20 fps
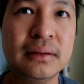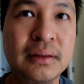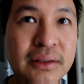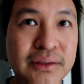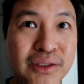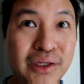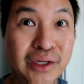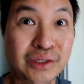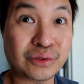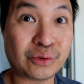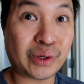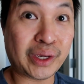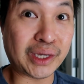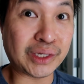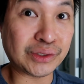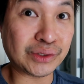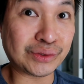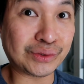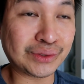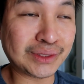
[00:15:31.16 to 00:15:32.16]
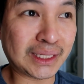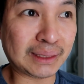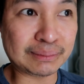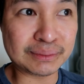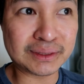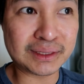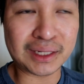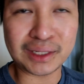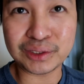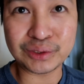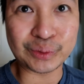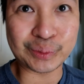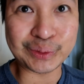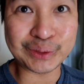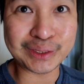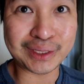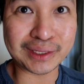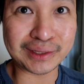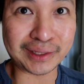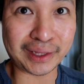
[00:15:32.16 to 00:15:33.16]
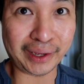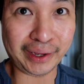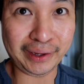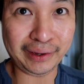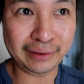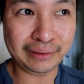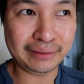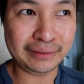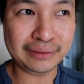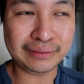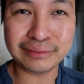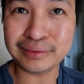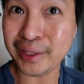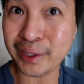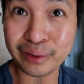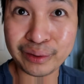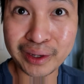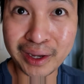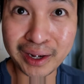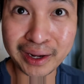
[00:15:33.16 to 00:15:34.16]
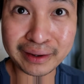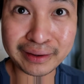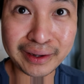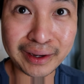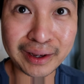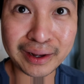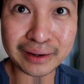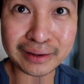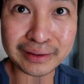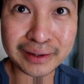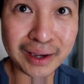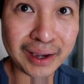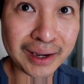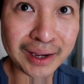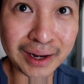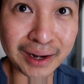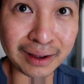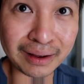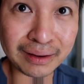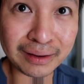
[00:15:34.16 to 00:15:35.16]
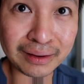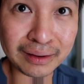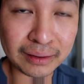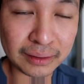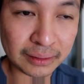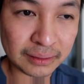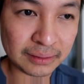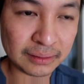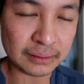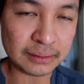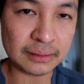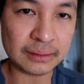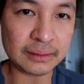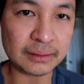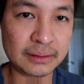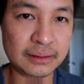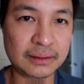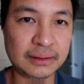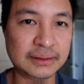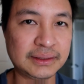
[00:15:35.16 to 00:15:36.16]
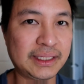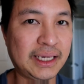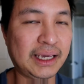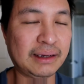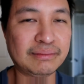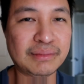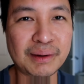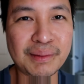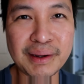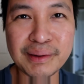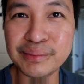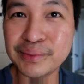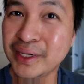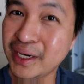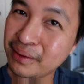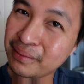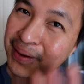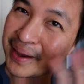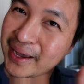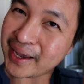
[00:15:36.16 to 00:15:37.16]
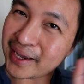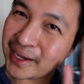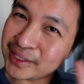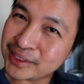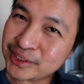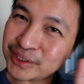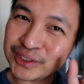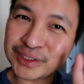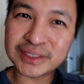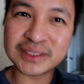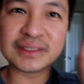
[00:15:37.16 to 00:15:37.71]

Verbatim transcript: Kasi education yun, tapos naka-shorts ka pa eh. Teka, ke, teka lang. Sige, bye-bye muna, Bash.